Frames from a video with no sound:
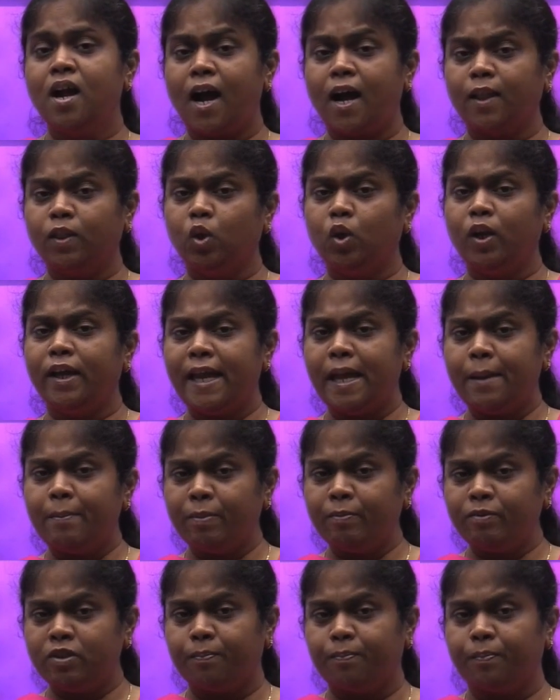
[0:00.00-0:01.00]
అందులో
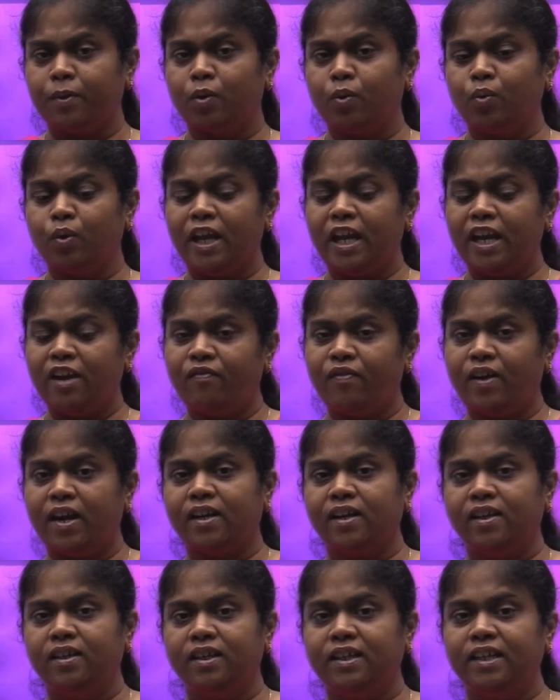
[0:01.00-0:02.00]
ఏమేమి చెప్పారు ఏ
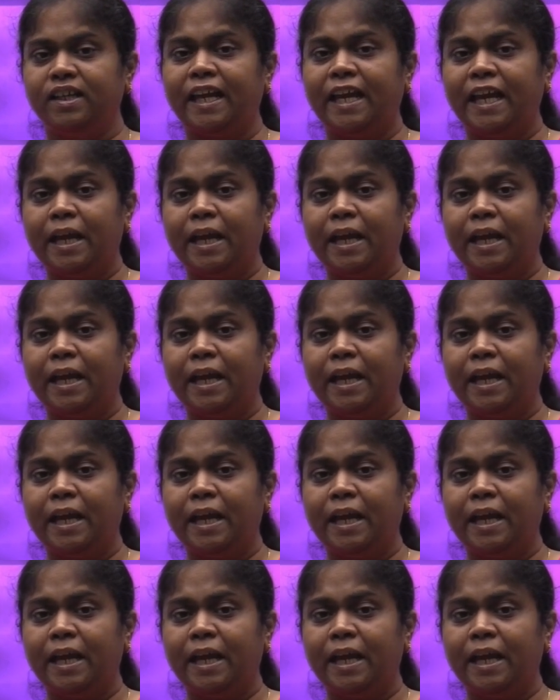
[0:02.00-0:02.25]
ఫ్యాకల్టీ